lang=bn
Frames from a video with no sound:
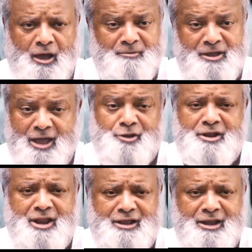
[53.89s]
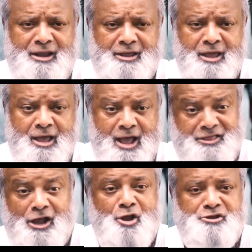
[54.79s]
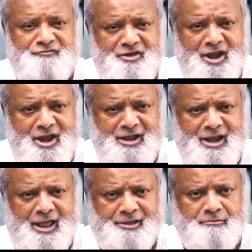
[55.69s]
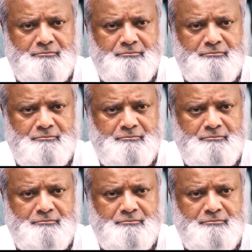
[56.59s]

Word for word: আপনি হিয়ানো না কিল্লাই হেতা কো ইন্টারভিউ না কিল্লাই